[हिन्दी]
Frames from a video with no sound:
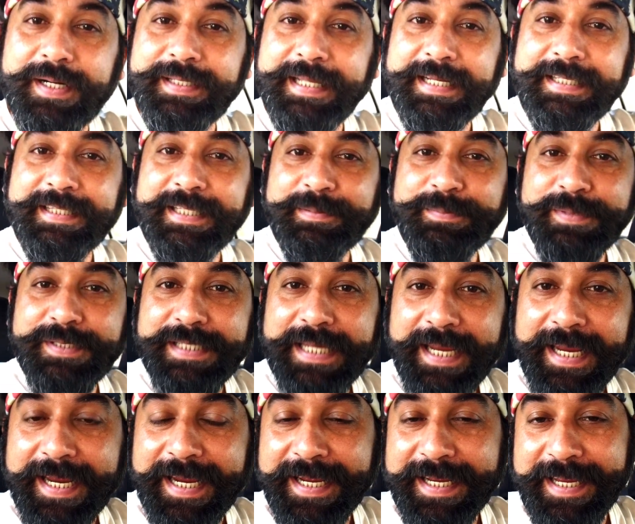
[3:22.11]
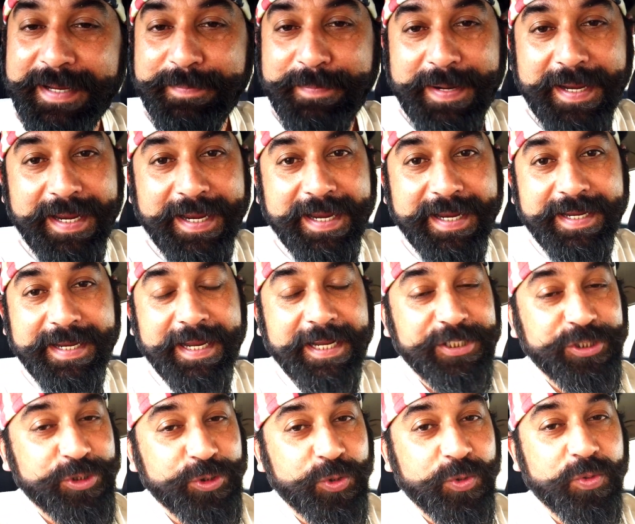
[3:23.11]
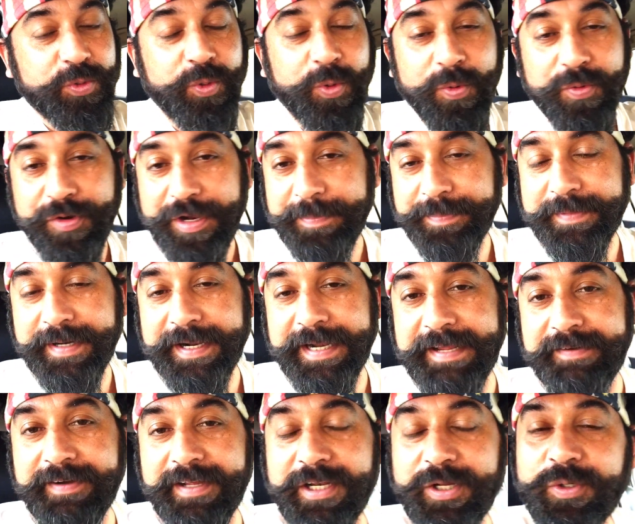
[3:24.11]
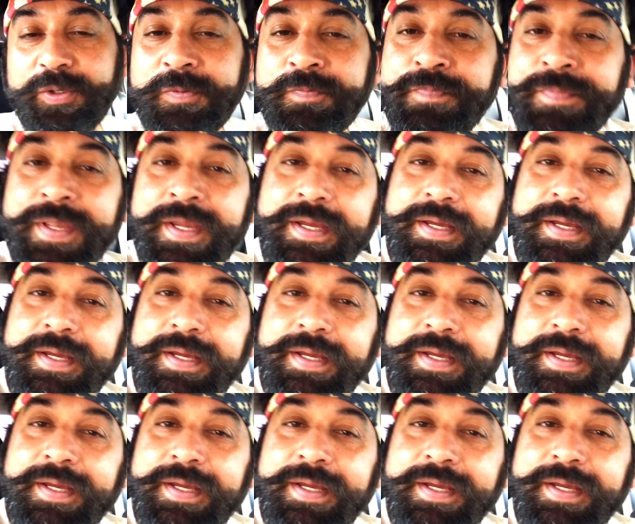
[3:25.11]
बात एकदम सही है कि मैं ये जो रोड ट्रिप करने वाला हूँ